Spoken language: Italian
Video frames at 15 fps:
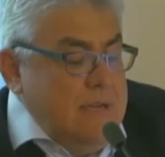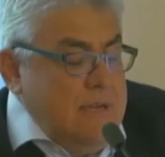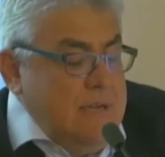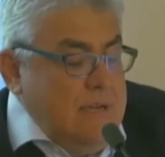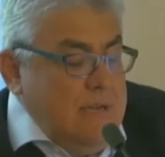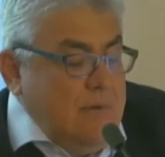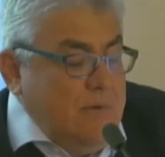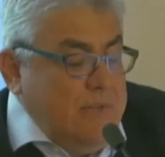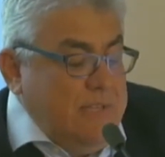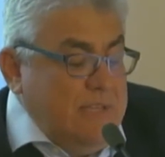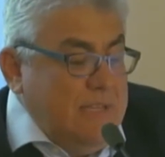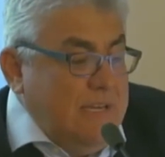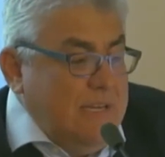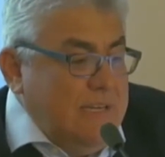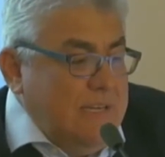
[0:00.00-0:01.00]
e quindi
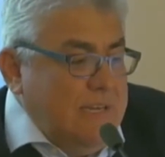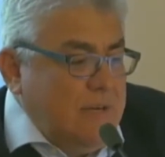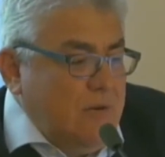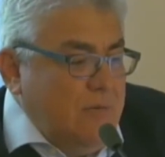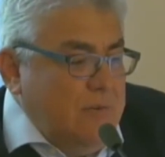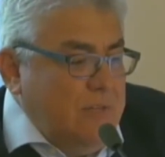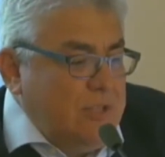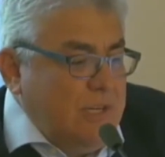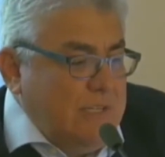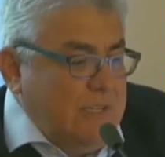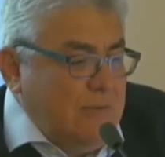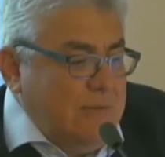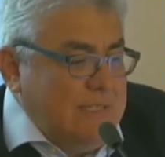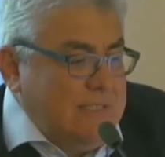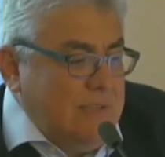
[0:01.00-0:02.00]
da lì è cominciata
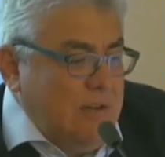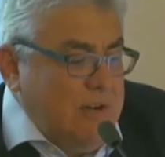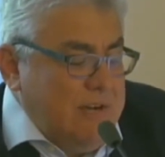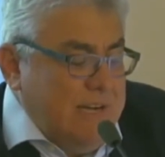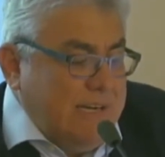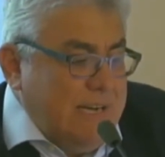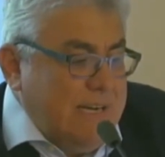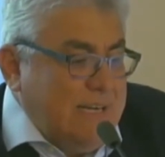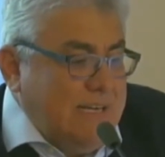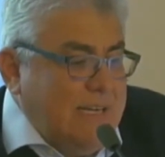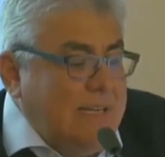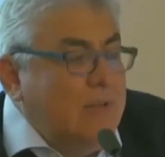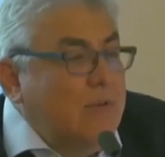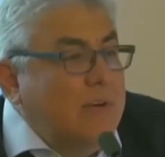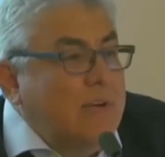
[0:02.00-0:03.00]
una storia che
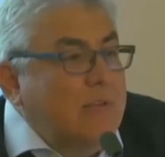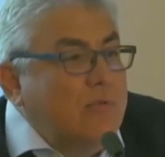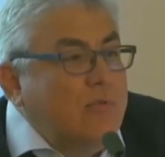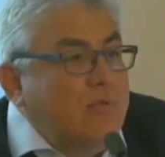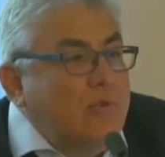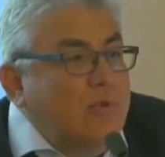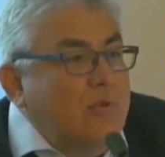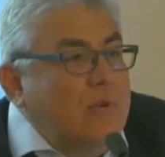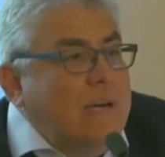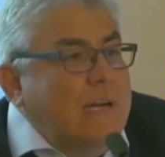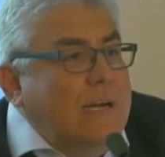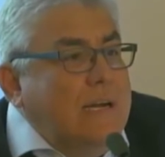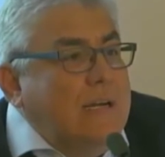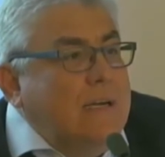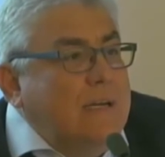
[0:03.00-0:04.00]
credo che
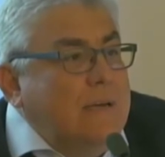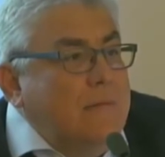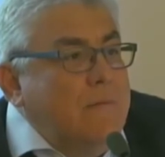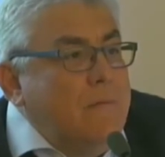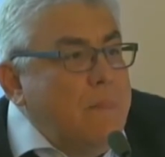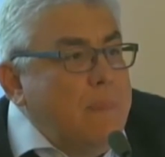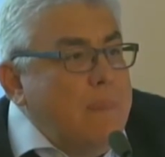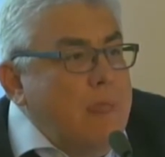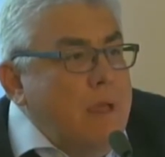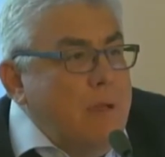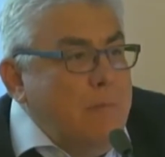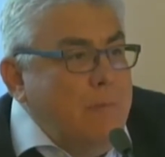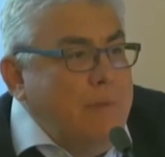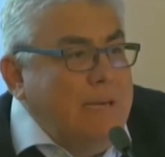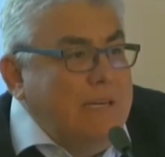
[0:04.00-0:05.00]
tuttora
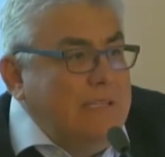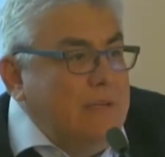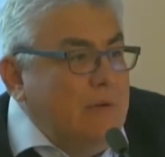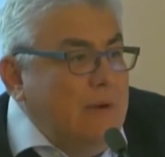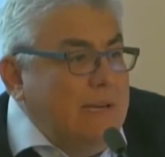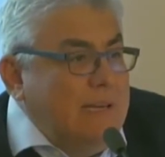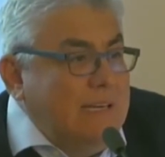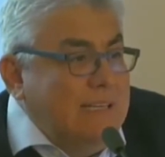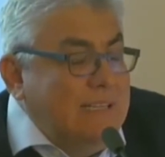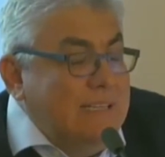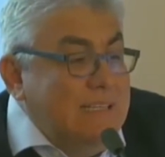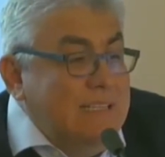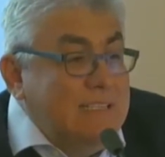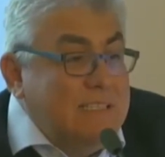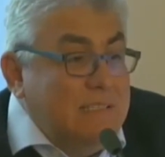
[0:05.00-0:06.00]
meriti una
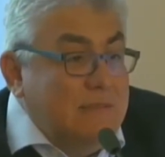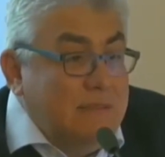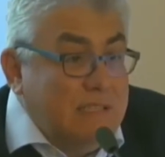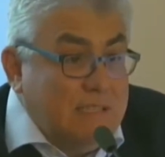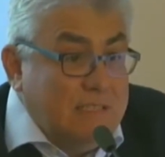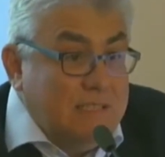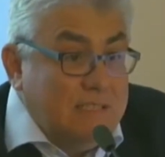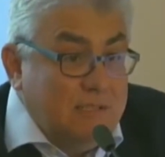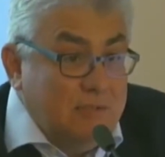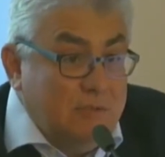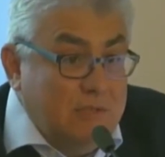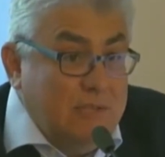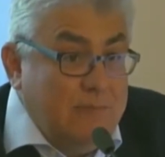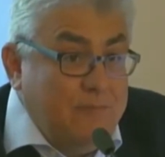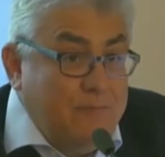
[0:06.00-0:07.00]
grandissima
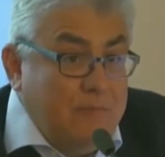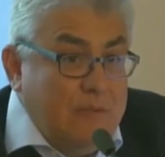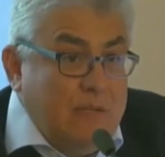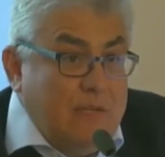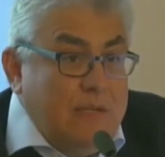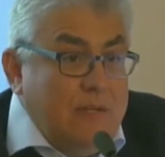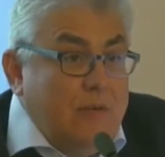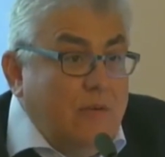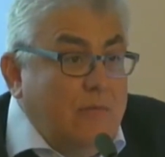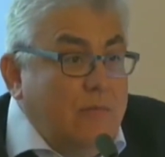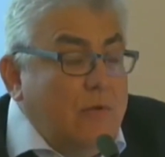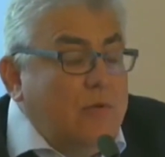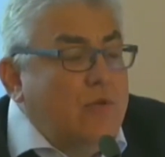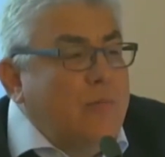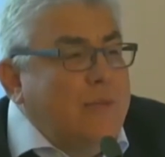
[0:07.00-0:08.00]
attenzione. Io ho
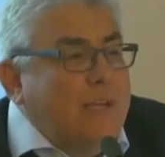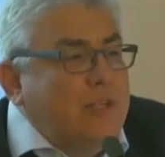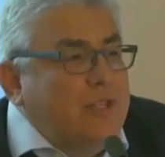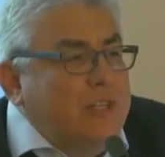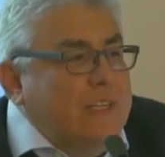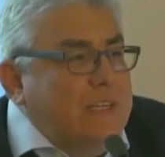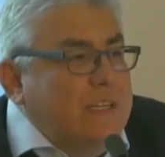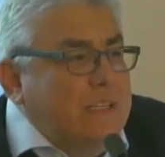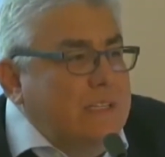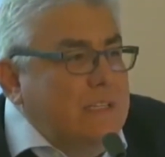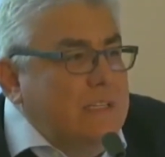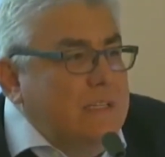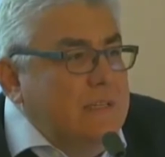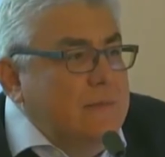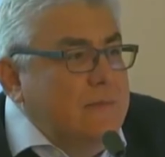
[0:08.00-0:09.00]
molto piacere
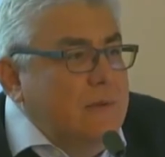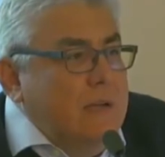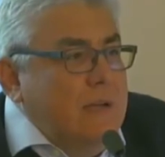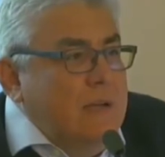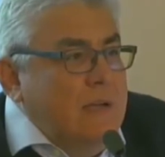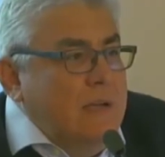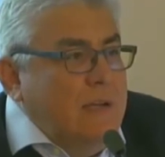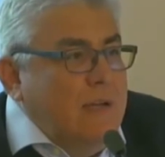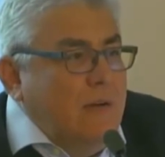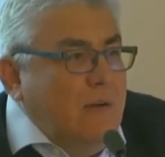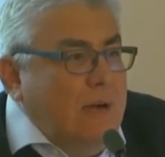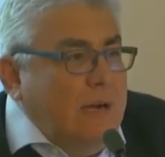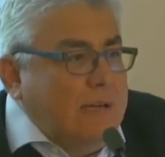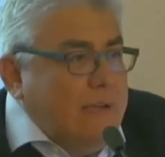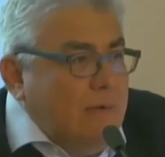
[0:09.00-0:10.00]
di,
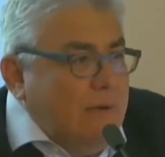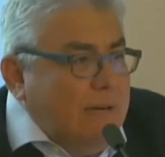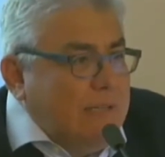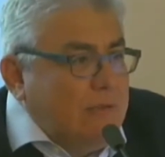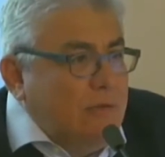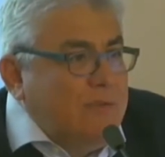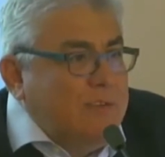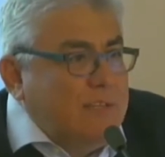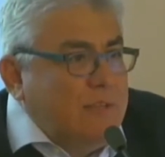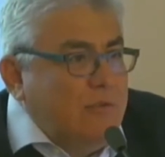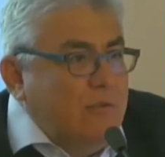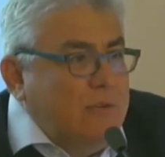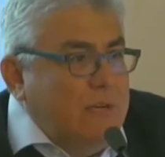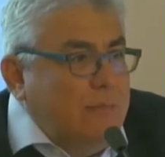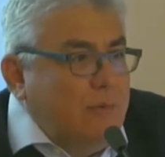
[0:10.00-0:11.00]
ho anche un altro
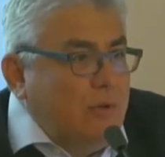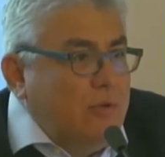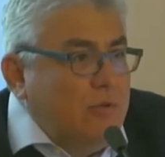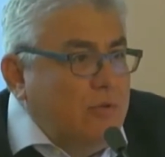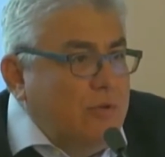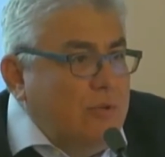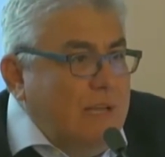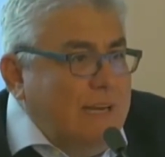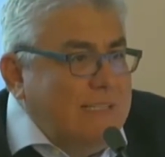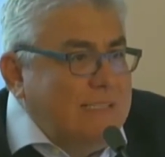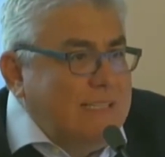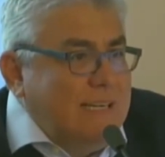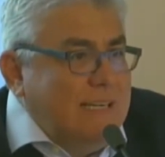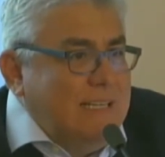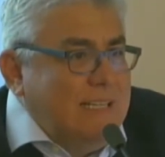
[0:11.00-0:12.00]
fattore prodotto
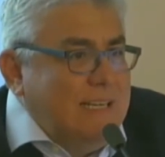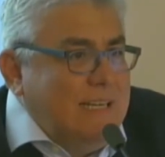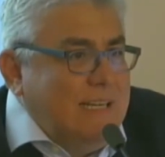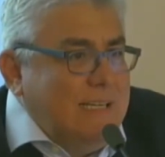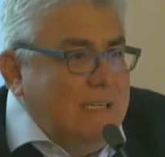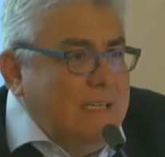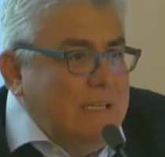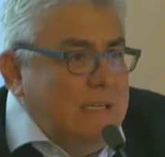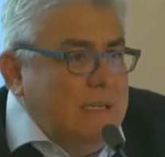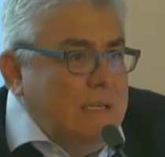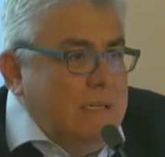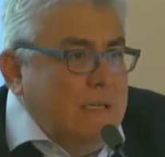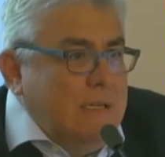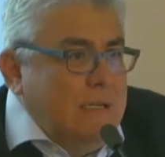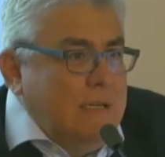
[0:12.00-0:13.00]
dall'anzianità,
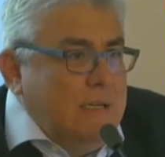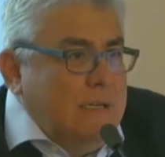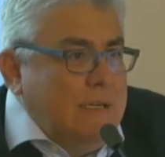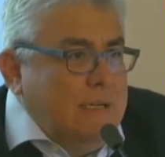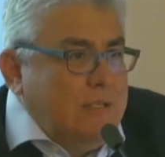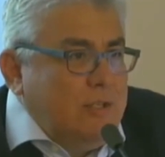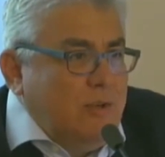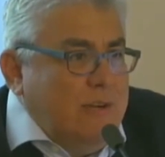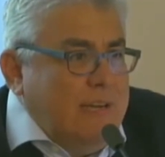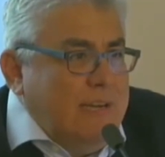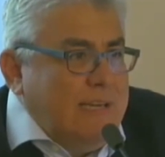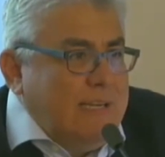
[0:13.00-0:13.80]
eh, cioè